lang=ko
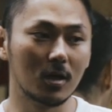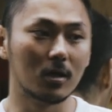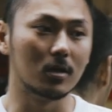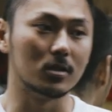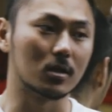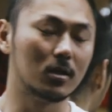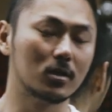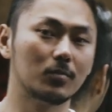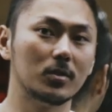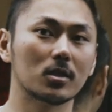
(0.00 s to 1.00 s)
근데 이제
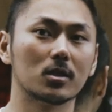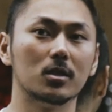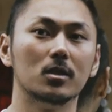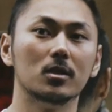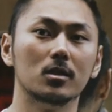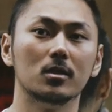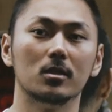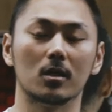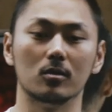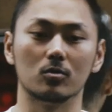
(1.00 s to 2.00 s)
클래식
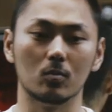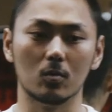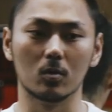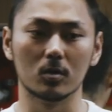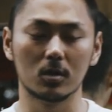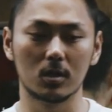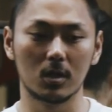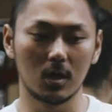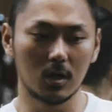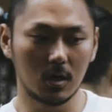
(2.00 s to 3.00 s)
피지크라는
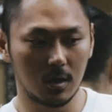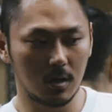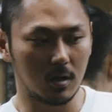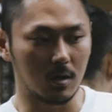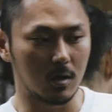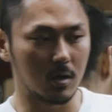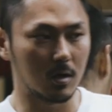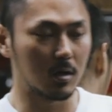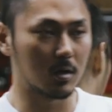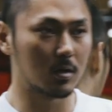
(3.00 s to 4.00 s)
종목을
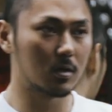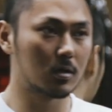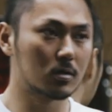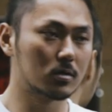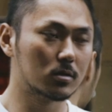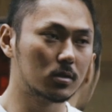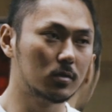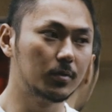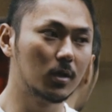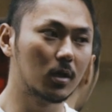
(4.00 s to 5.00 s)
어
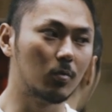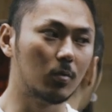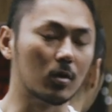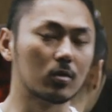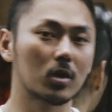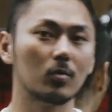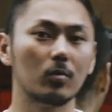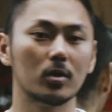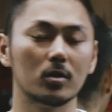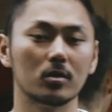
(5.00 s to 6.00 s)
심플하게 보면 어떻게
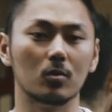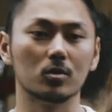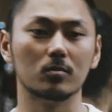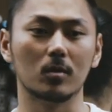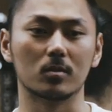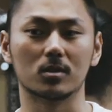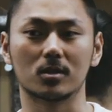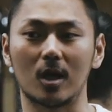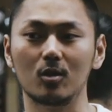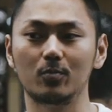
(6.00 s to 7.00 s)
보면은 요즘에
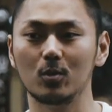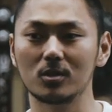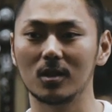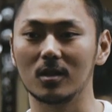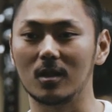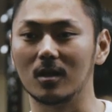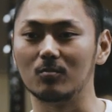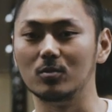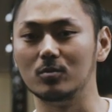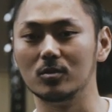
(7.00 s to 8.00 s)
자유 포즈에
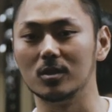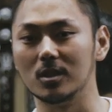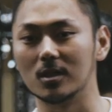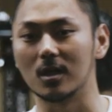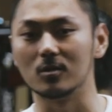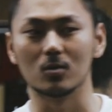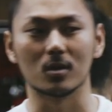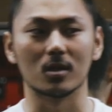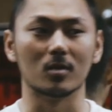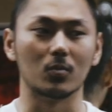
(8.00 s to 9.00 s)
대한 부분들이 이제 강조가
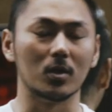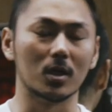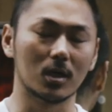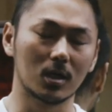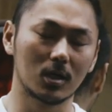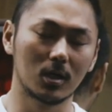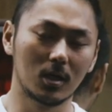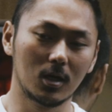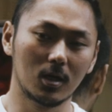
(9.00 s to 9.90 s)
되다 보니까